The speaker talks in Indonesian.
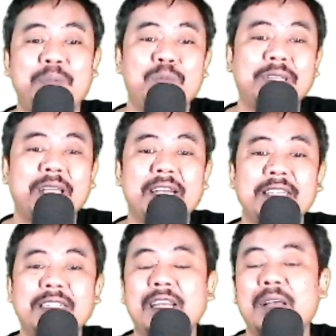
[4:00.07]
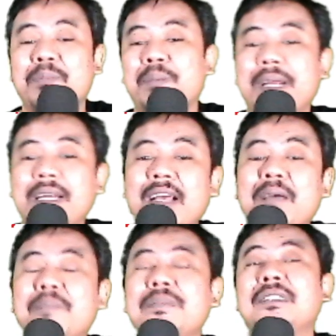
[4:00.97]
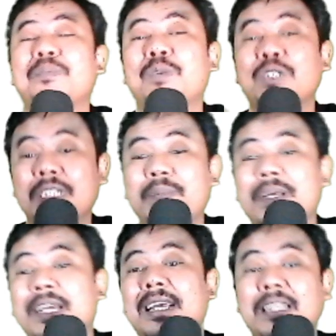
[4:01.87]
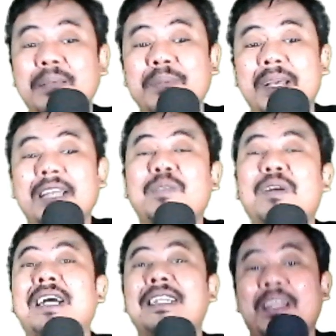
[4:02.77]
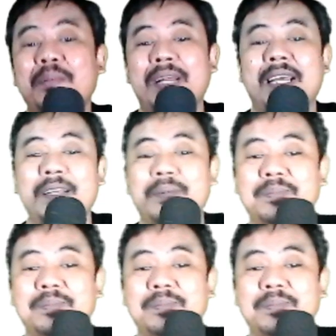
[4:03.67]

muatan listrik yang berbeda, positif dengan negatif ya, itu akan tarik menarik.